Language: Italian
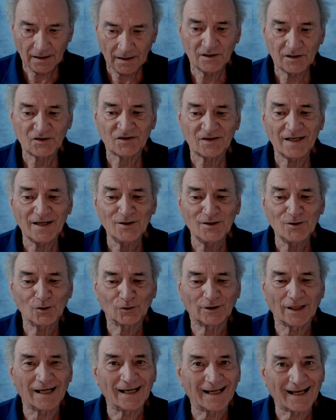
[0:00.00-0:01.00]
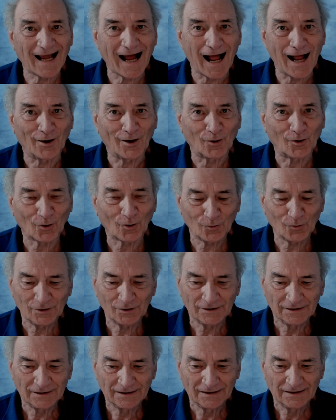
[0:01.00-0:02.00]
Il segno del
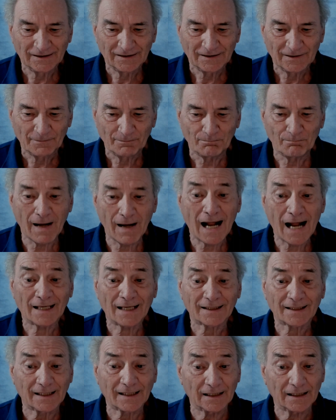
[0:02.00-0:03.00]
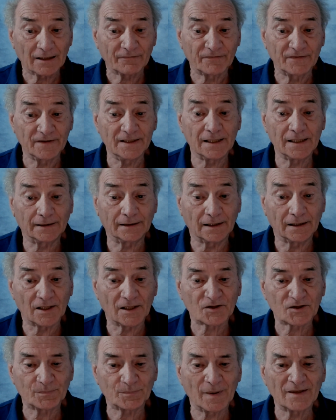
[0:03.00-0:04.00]
cancro marca la fine
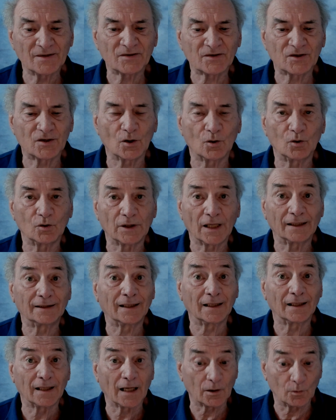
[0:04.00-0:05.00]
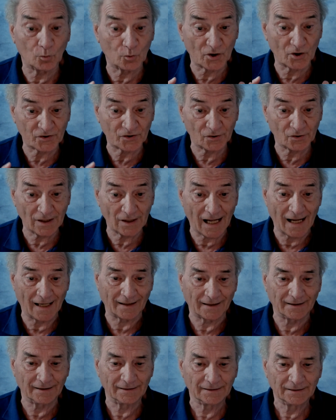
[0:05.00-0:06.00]
dell'espansione della luce
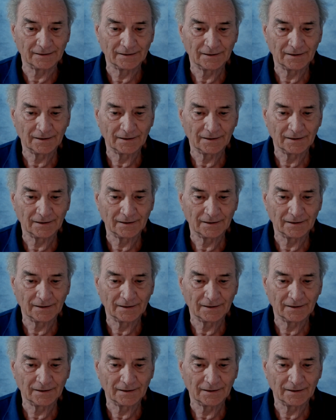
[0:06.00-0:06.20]
solare.